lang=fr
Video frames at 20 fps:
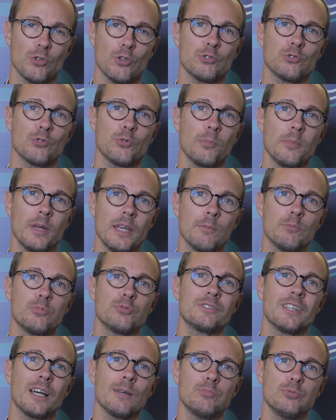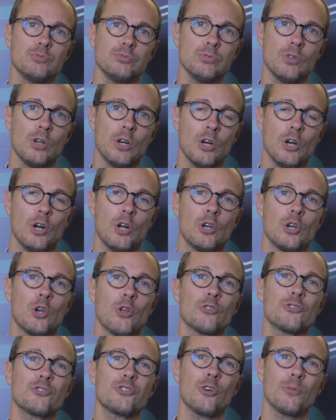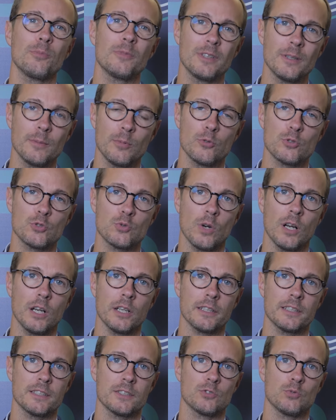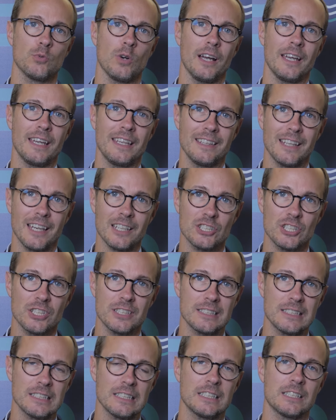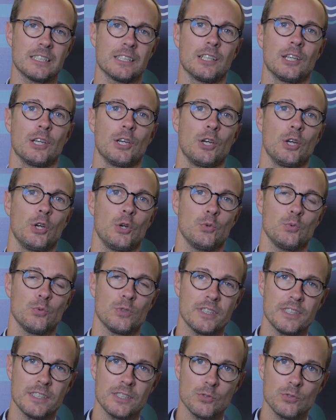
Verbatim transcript: quand on met bout à bout l'ensemble des besoins, qu'ils soient énergétiques ou qu'ils